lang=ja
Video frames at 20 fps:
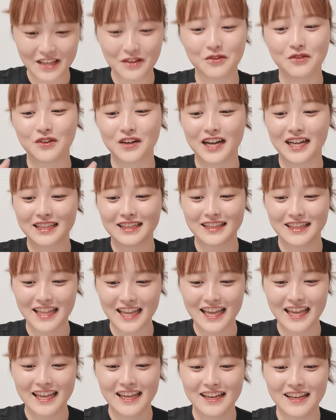ていうのがあっ
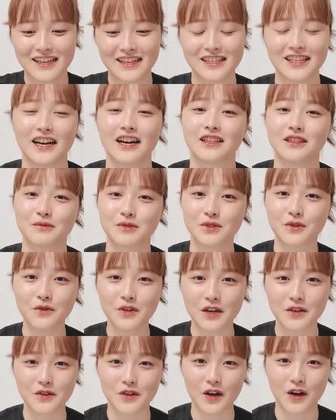ていやでも孫
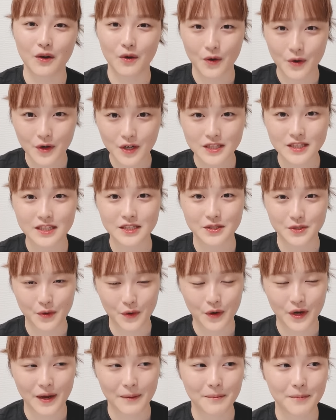学かっこよかったです
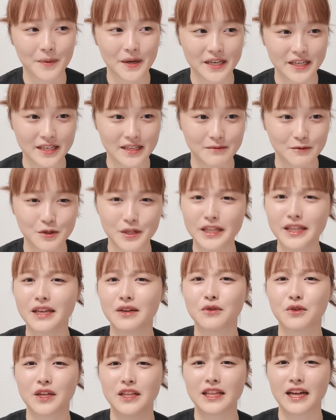よやっぱりもう出
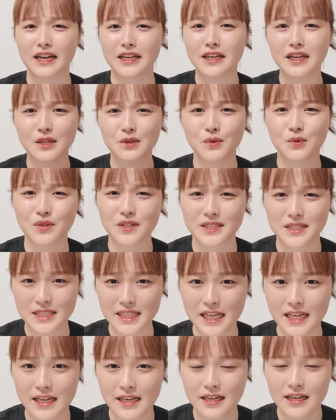てくれてありがとうです
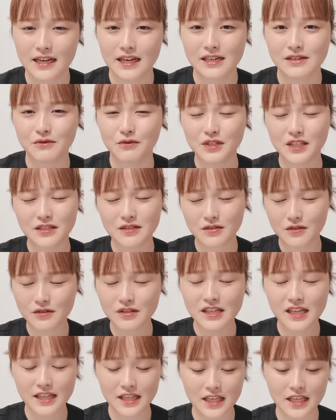ねあの私そん
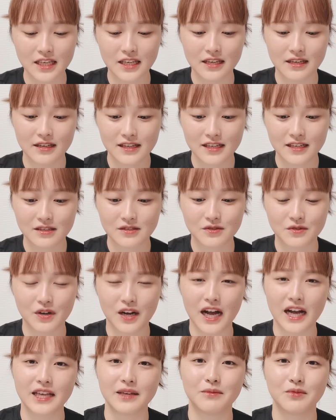なになんかその
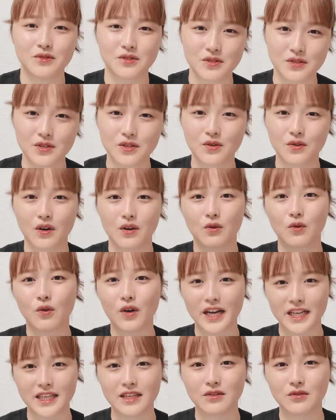怪物とか
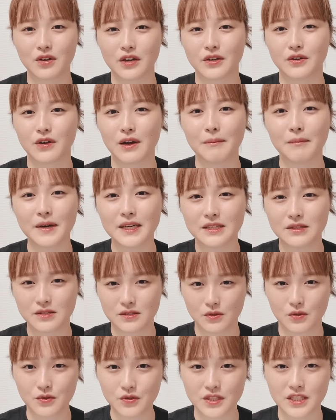怖いとかいうのあんまり
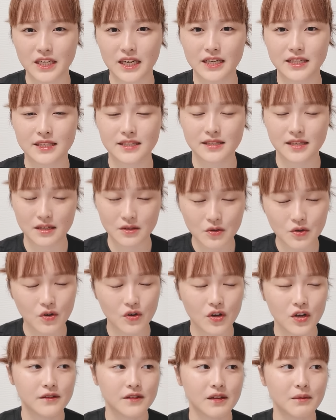得意じゃないんですけ
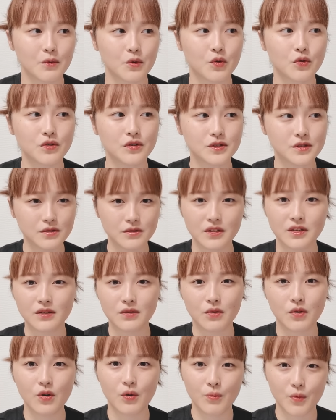どでもこの
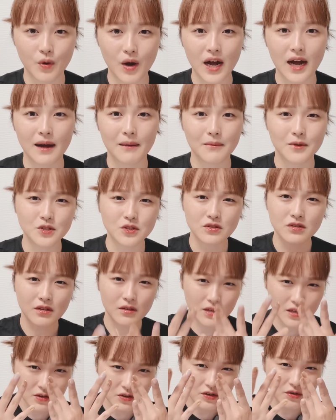スイートホームは、まあ、ちょっ
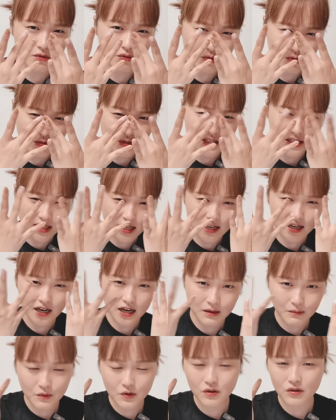といろいろこうしなが
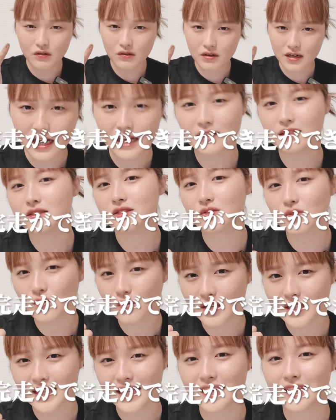らも感
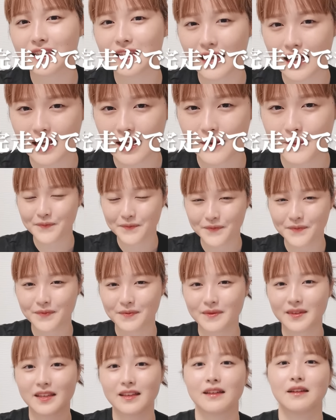想はできた。う
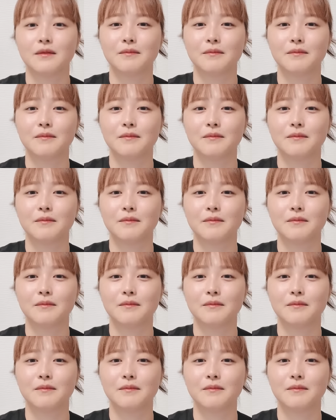んって